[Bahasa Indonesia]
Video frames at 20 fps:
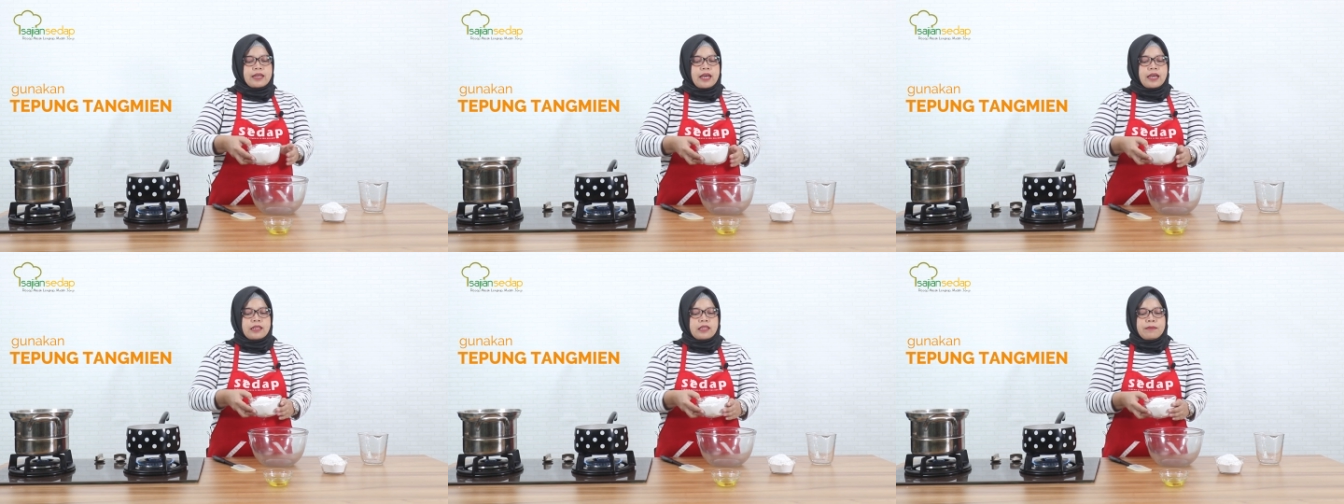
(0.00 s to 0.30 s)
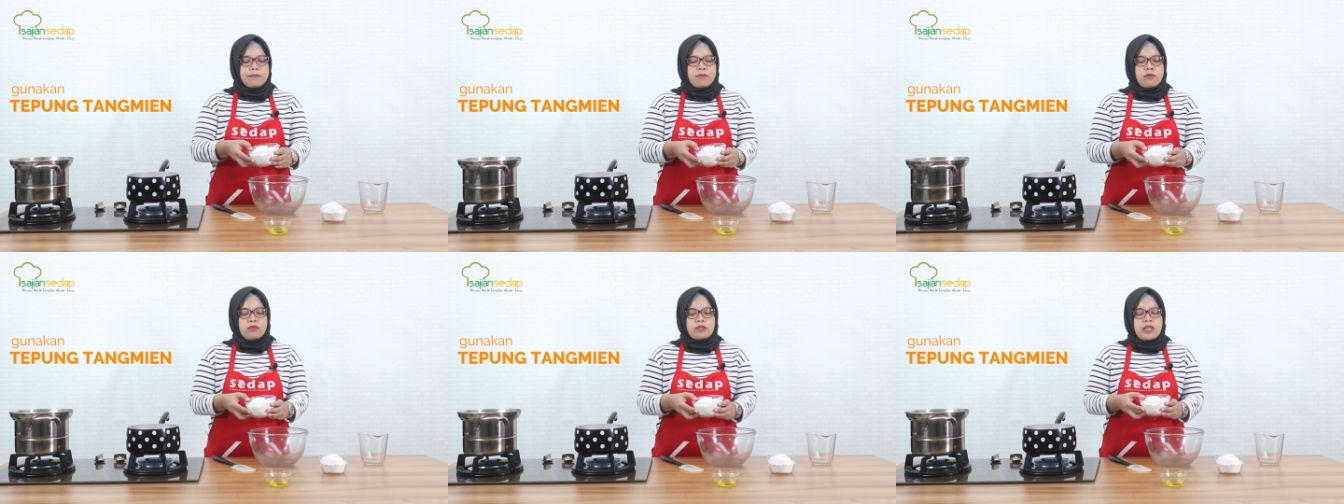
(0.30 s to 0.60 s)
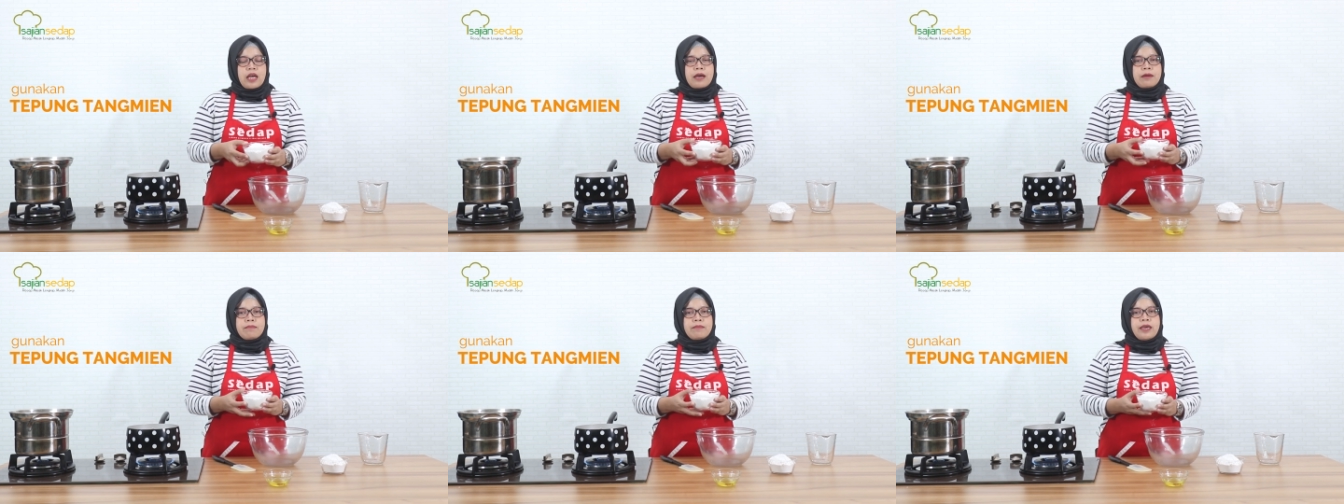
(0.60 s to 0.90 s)
Nah,
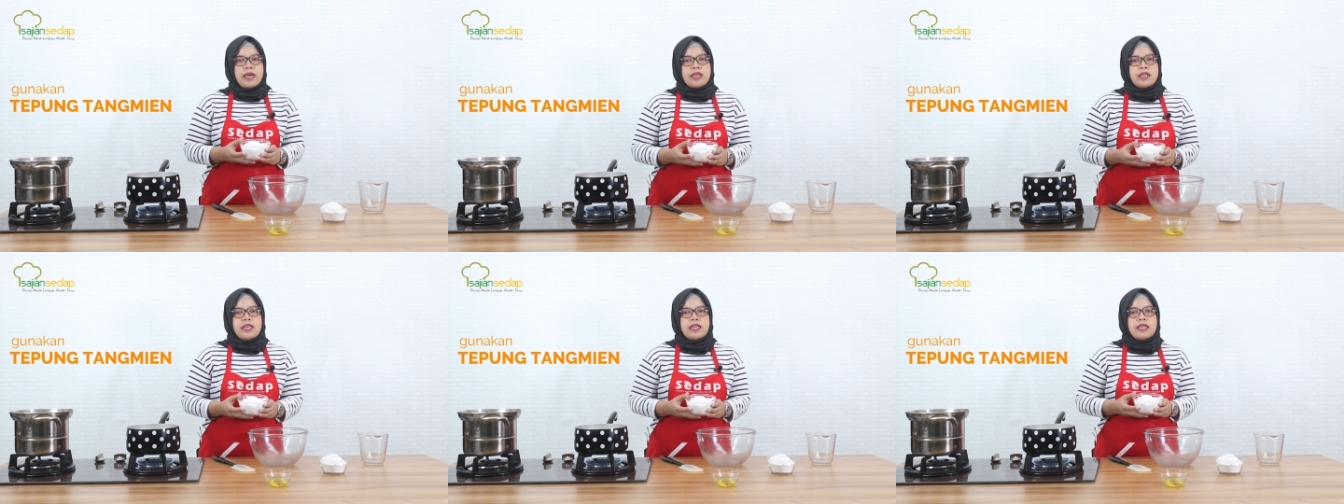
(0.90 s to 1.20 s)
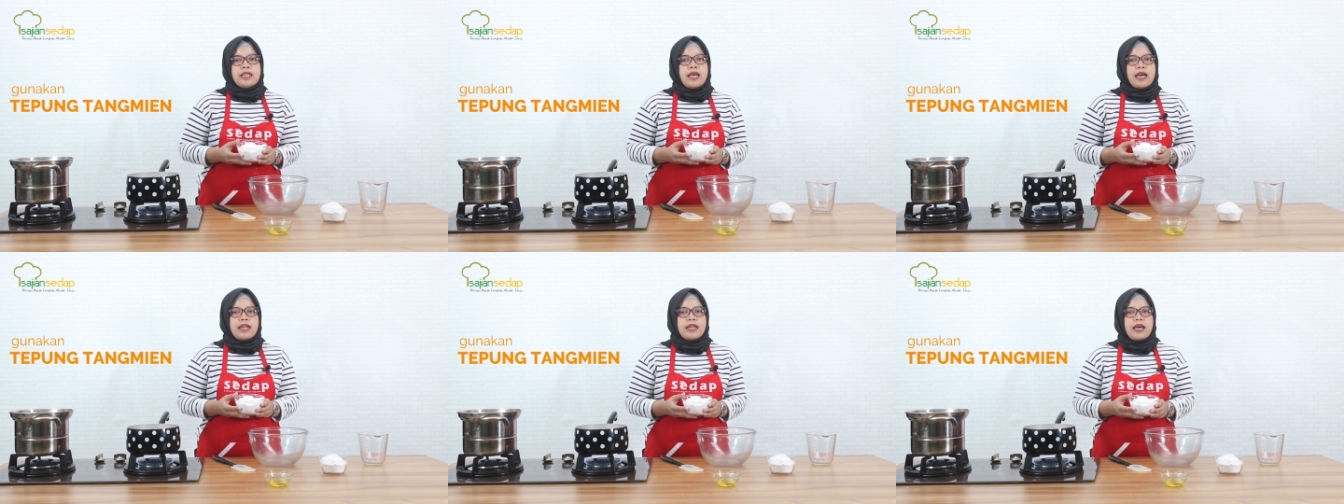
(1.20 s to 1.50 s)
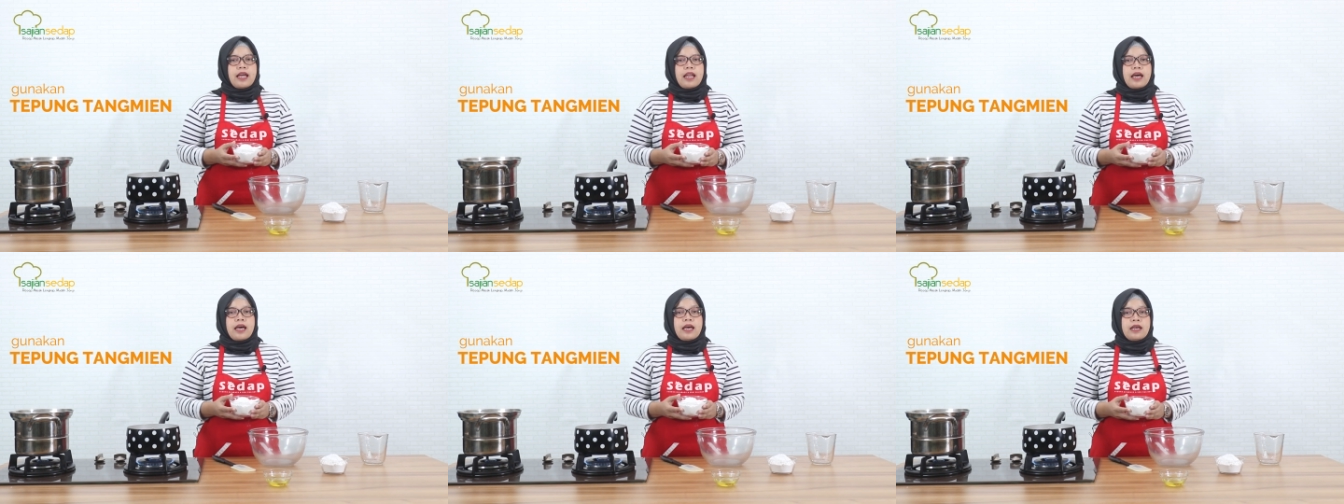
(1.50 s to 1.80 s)
tepung tangmien ini
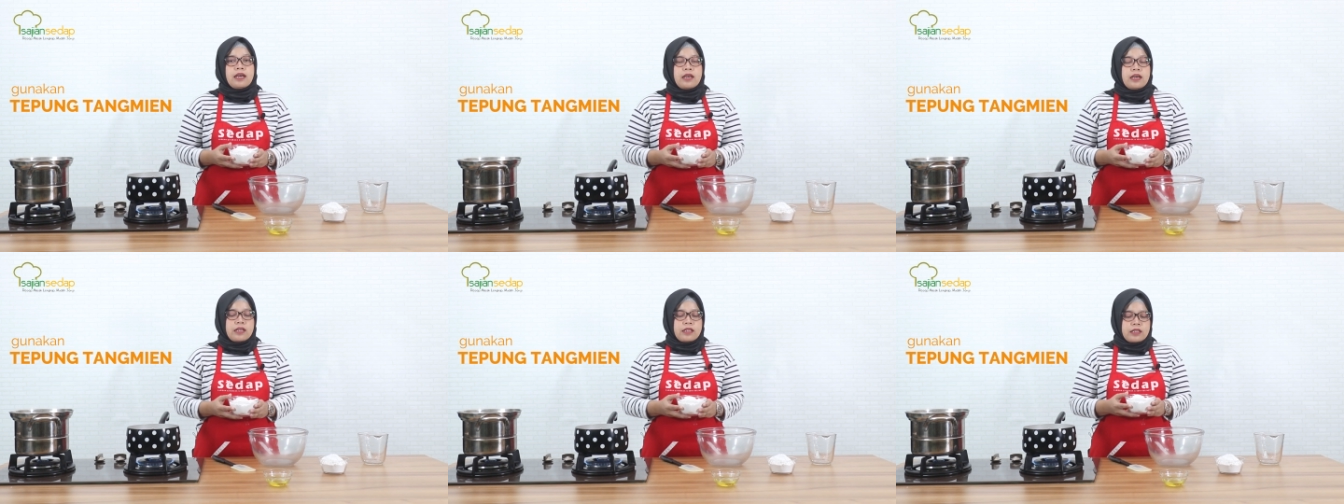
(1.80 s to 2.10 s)
adalah